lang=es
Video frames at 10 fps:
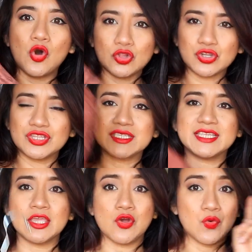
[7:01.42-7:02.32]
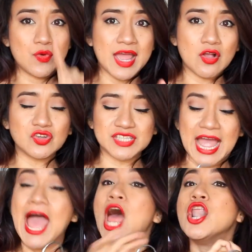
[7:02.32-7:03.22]
otro diseño. Una cosa,
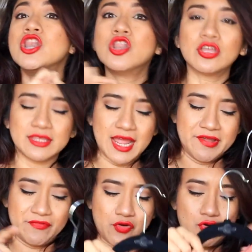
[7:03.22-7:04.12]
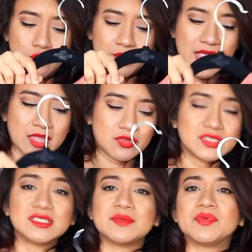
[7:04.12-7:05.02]
no trae forro,
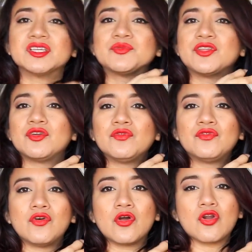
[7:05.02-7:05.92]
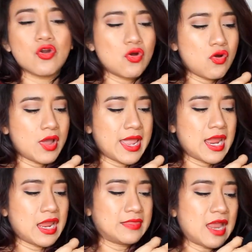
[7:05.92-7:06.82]
entonces te puedes poner un forro
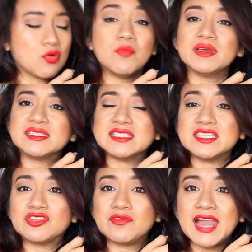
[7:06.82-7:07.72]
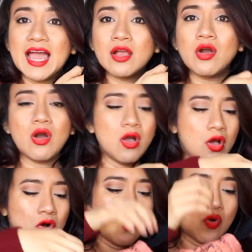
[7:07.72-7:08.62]
eh, de algún vestidito blanco
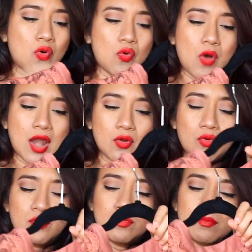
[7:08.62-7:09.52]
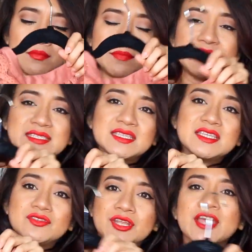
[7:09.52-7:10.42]
o algún
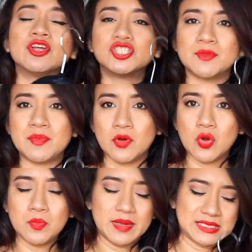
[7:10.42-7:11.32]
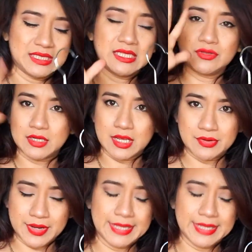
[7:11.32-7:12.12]
vestidito negro. Yo me pongo un vestidito negro